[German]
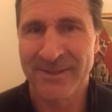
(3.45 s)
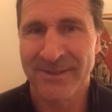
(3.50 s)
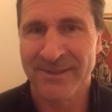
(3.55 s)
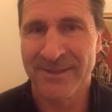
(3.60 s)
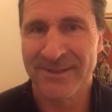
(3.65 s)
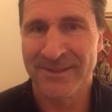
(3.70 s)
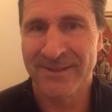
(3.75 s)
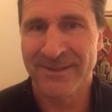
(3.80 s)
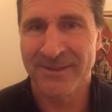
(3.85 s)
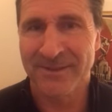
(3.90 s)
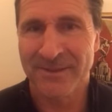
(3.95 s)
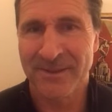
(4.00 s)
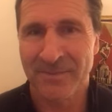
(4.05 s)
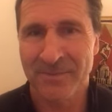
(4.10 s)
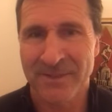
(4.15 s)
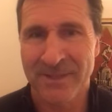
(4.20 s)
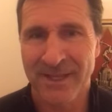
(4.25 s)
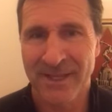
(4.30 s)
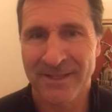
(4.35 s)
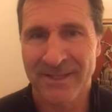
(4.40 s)
Ich äh,
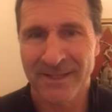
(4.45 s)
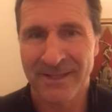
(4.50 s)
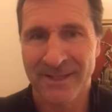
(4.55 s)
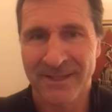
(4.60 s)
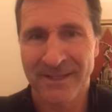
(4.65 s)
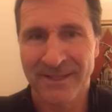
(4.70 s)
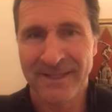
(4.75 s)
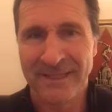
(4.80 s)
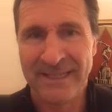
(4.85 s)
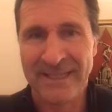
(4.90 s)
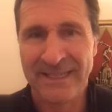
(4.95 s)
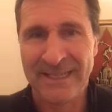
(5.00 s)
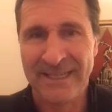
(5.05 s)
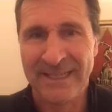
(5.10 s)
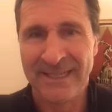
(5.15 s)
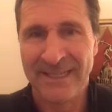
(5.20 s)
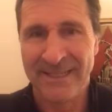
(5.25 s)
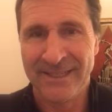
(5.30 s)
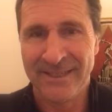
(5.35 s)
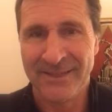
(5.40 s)
habe sehr lange
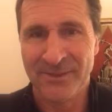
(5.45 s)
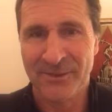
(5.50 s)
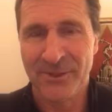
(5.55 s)
äh,